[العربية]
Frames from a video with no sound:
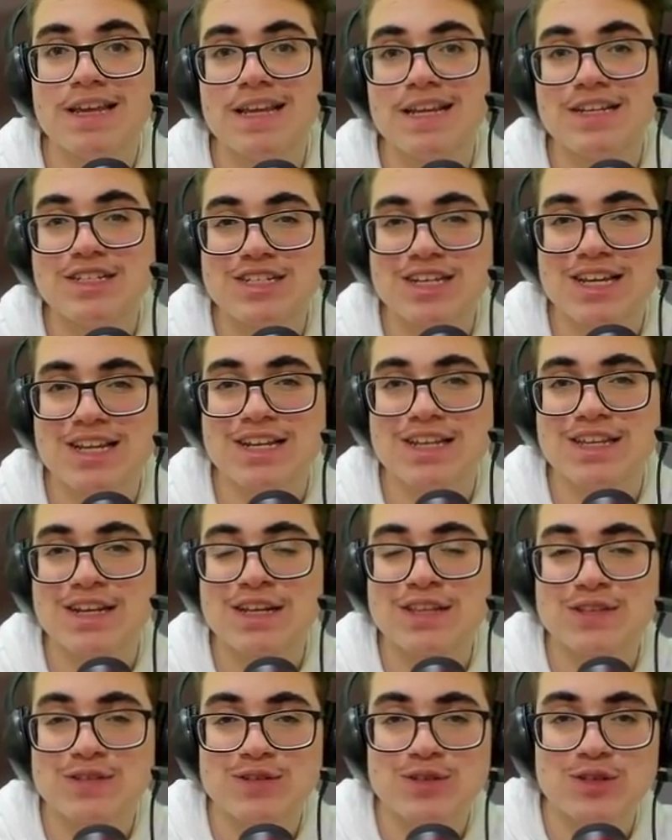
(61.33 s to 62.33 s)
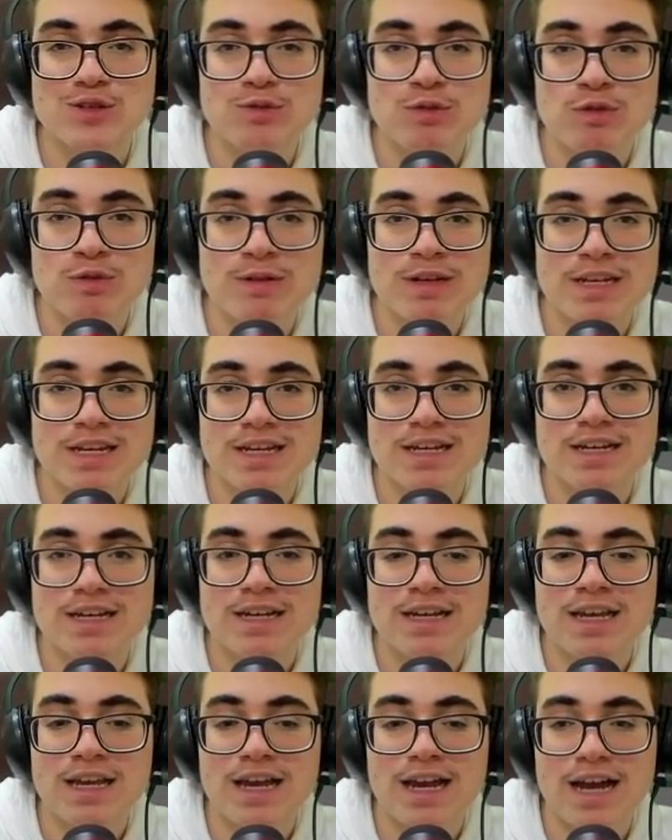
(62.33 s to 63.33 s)
شغلة راح تنصدموا منها
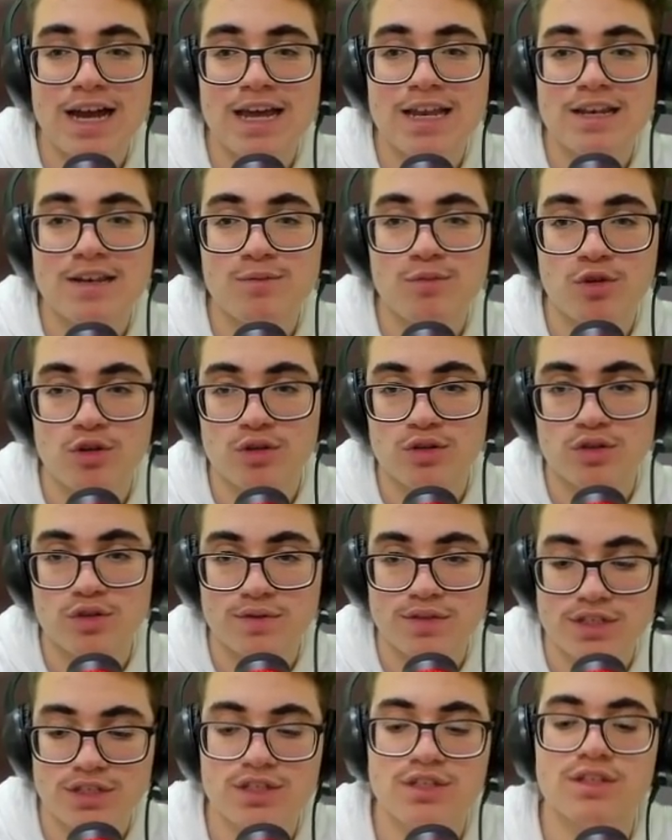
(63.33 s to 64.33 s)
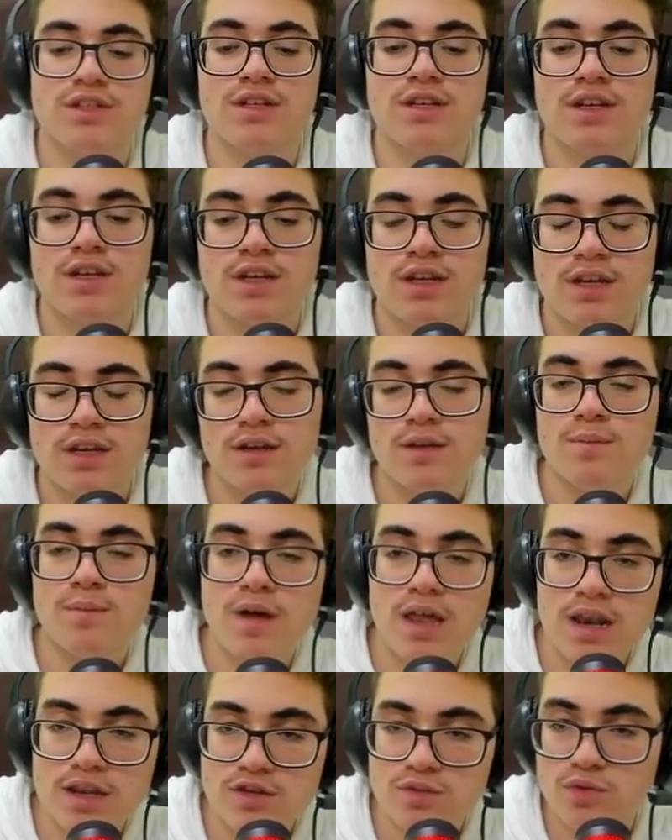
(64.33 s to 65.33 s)
عن موروزوفيتش
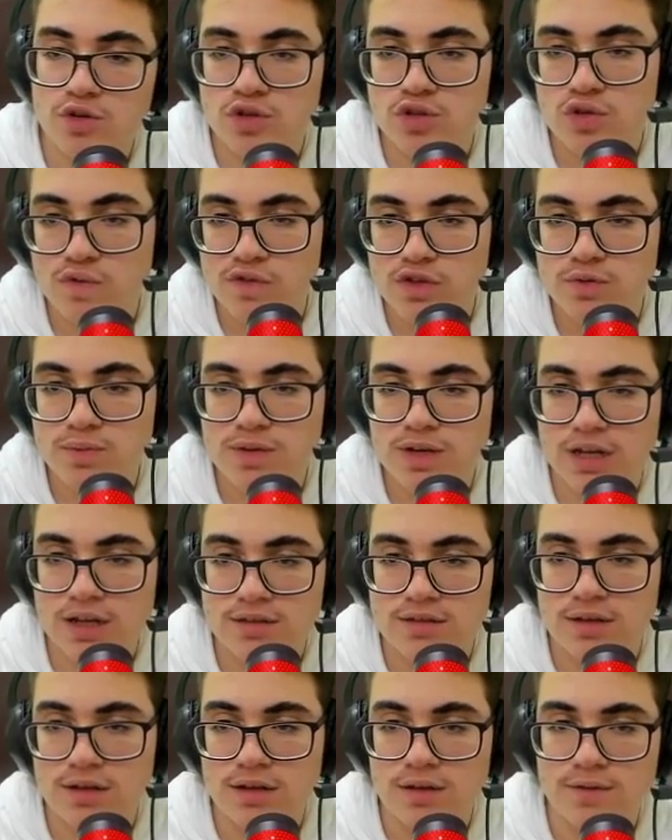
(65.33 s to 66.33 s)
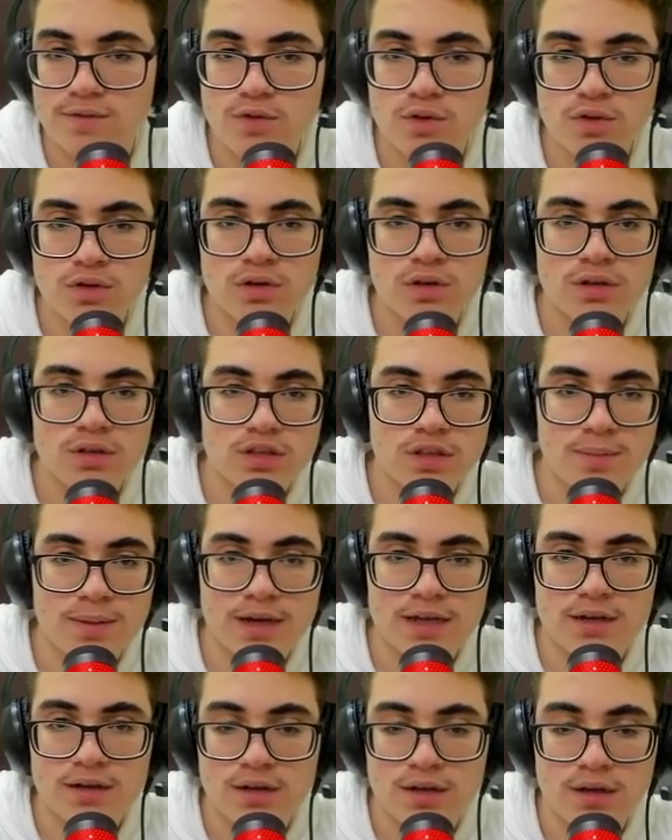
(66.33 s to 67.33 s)
بلش موروزوفيتش بنقطة الاي 4 e
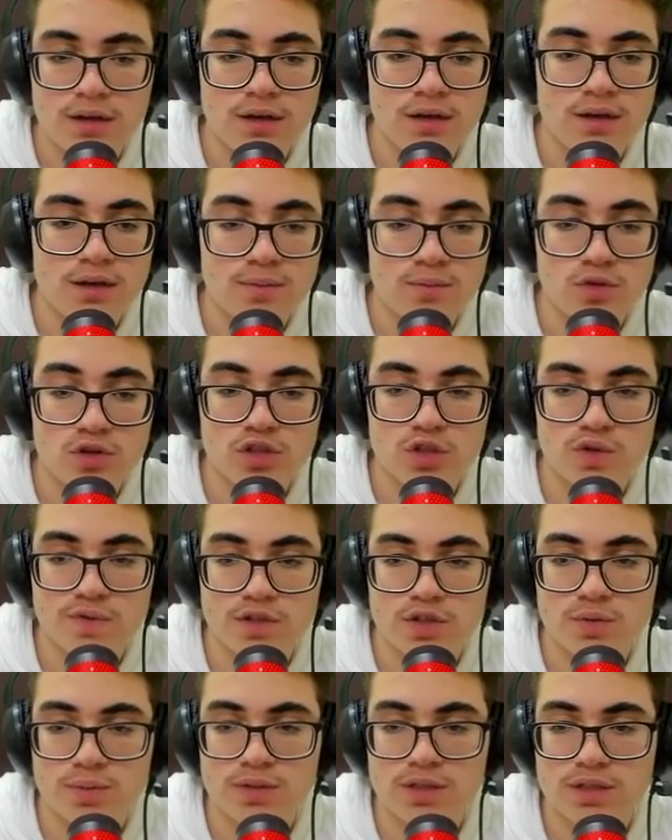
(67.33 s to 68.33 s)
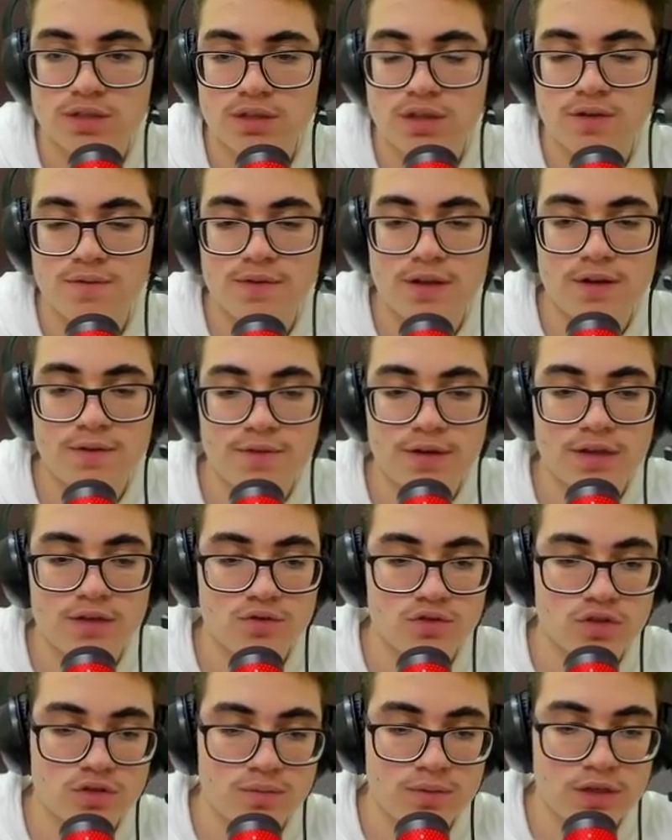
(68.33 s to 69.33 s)
طبعا آه، موروزوفيتش بتصنيف
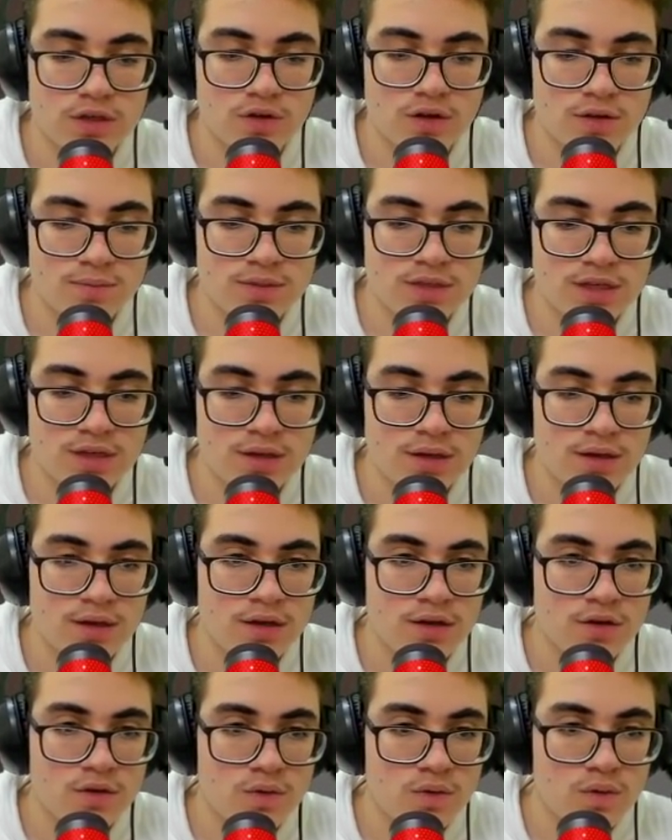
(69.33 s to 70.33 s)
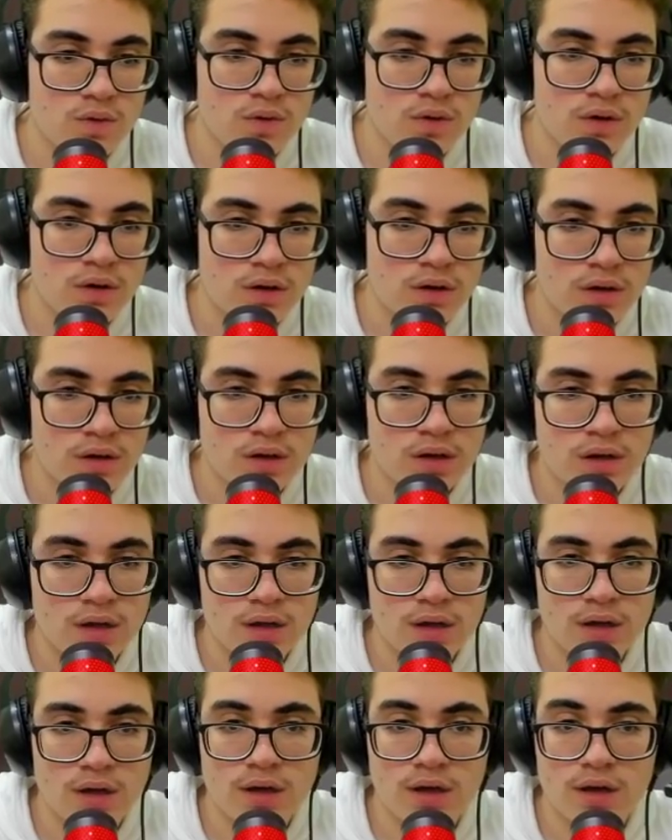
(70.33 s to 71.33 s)
2605 و
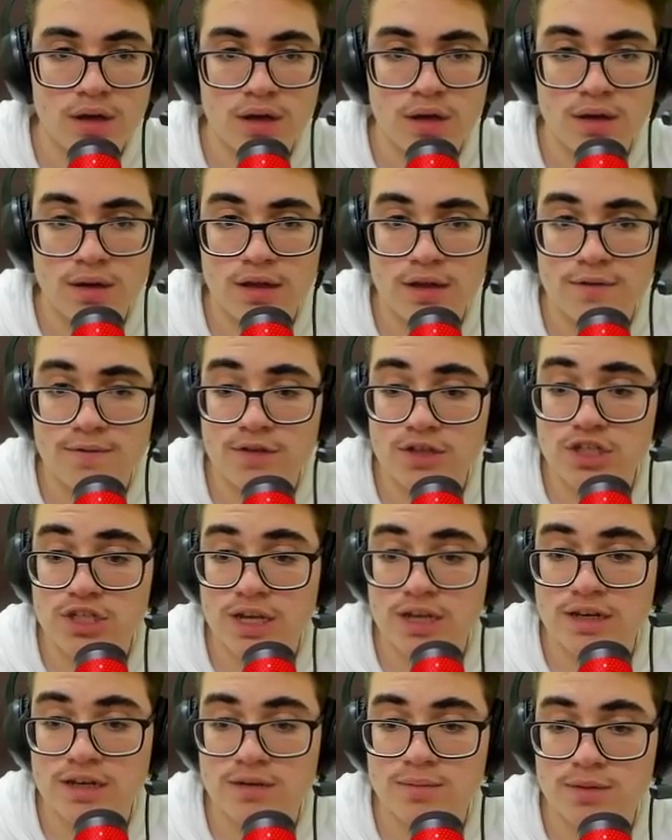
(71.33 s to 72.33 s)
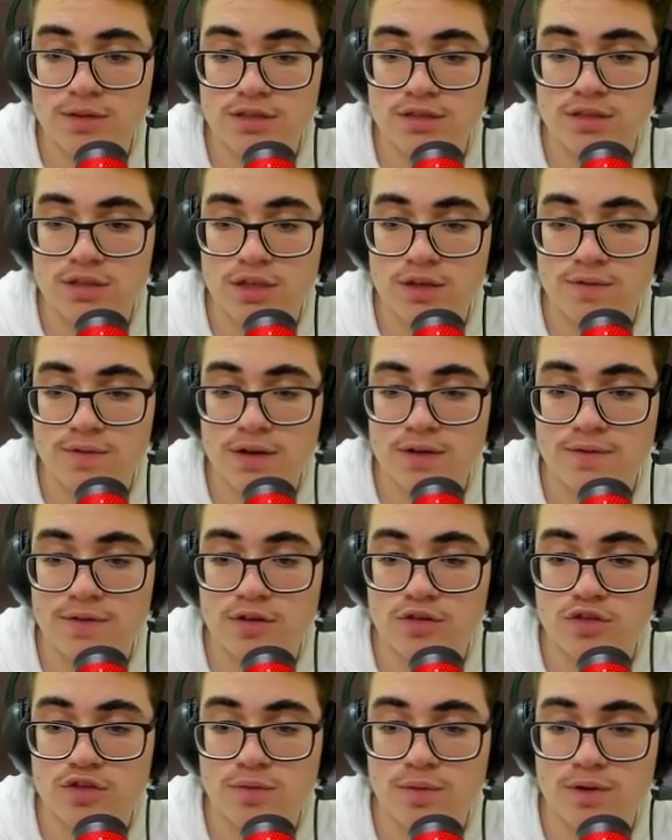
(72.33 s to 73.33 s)
آه، فيشي انن بتصنيف
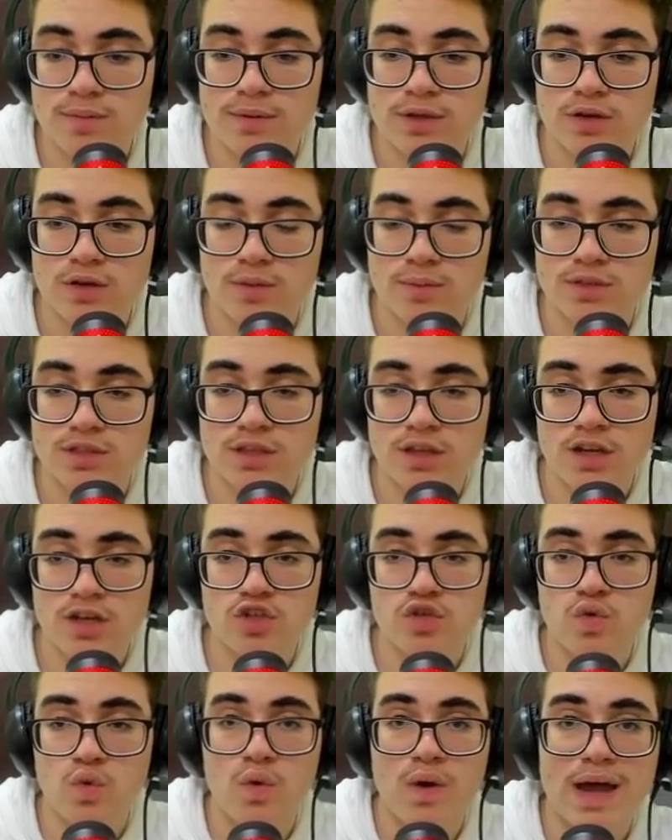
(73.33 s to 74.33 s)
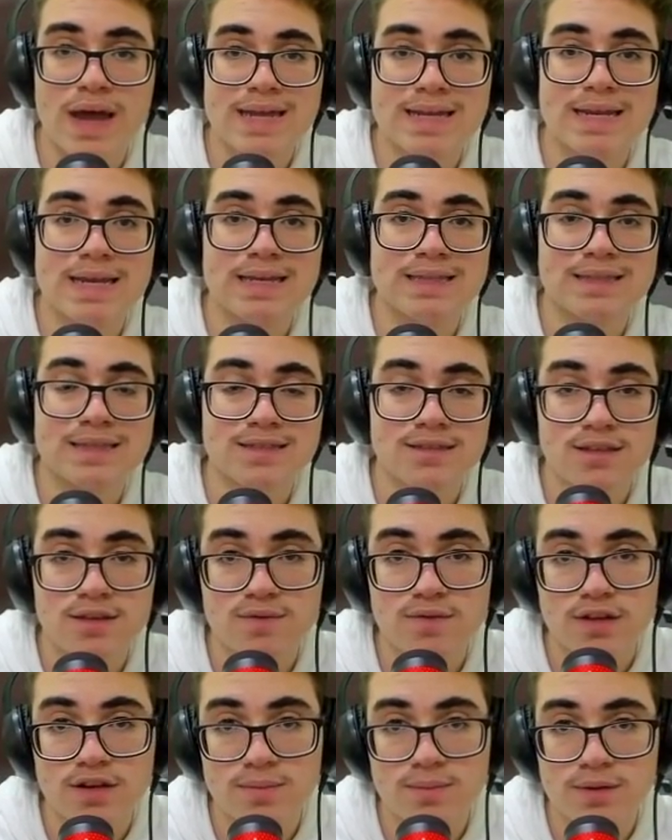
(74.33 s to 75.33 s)
2715 وهذا
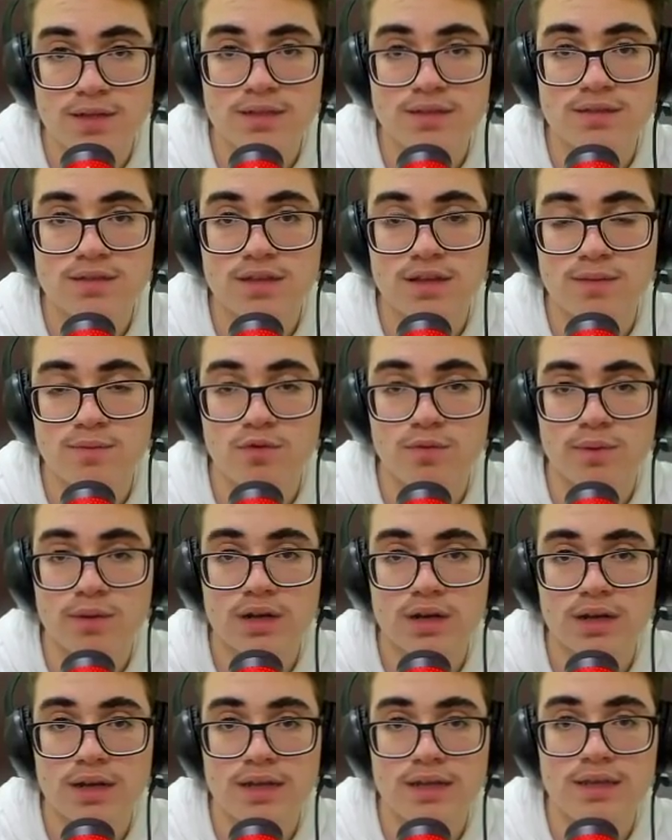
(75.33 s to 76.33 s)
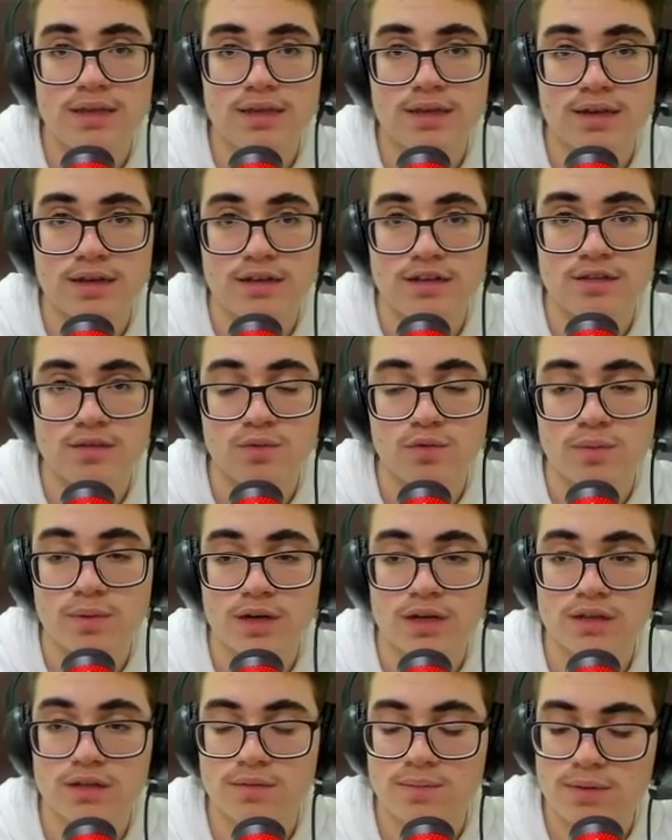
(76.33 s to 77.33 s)
تصنيف البلتز المباراة هي كانت
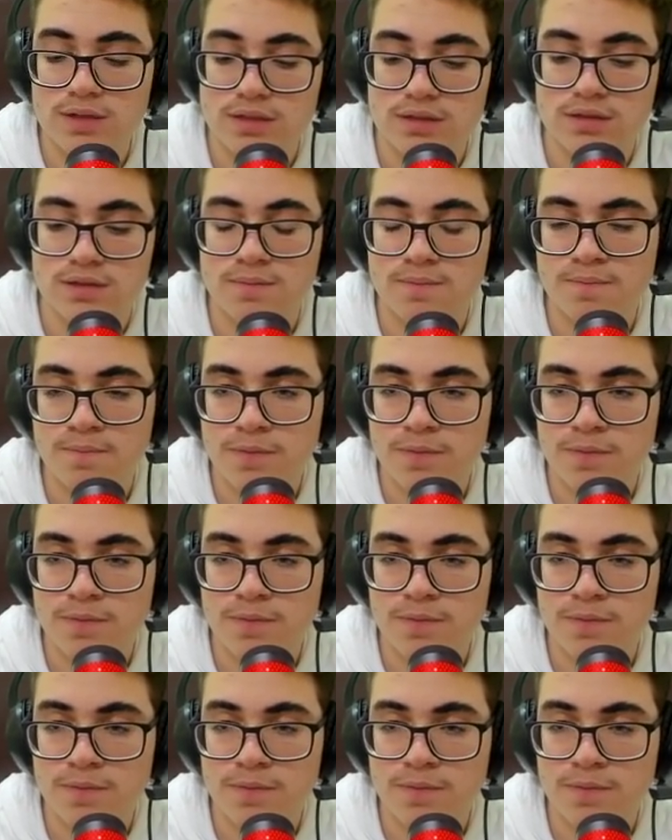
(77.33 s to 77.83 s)
مباراة بلتز